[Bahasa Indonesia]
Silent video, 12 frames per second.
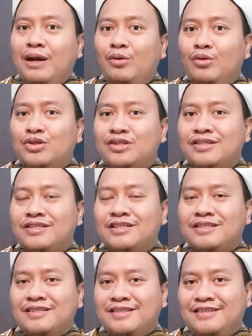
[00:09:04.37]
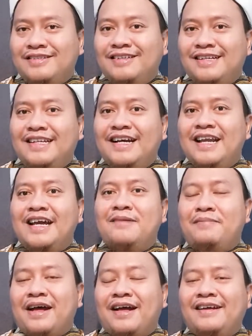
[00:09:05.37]
lurus dengan
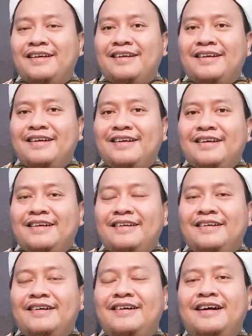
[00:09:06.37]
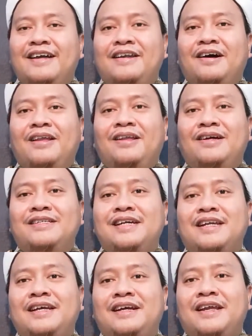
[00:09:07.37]
apa? Dengan Allah
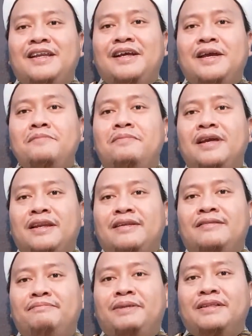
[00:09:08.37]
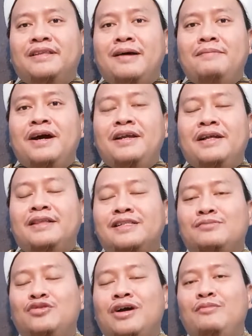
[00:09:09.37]
jadikan kiblat pertama di atas
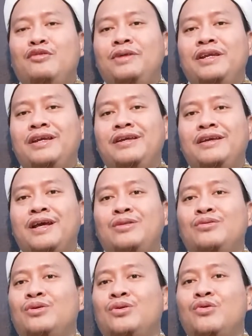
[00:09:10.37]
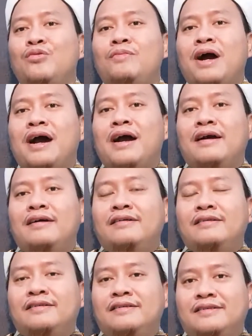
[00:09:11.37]
muka bumi ini, yaitu rumah
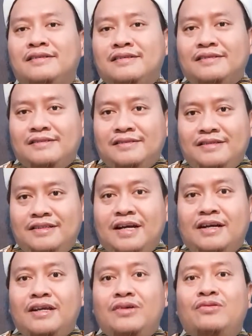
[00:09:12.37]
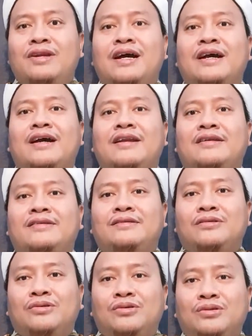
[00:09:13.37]
yang digunakan
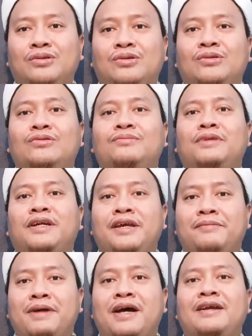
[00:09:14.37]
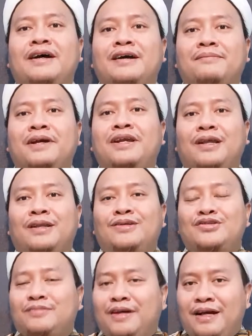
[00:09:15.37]
untuk beribadah kepada Allah
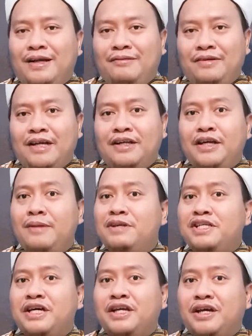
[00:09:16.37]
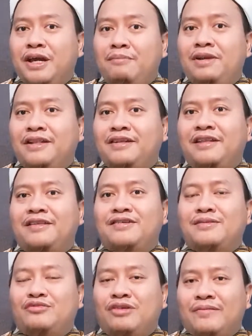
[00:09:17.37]
Subhanahu dan dia menjadi kiblat kita
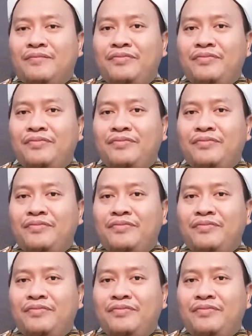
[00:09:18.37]
semua.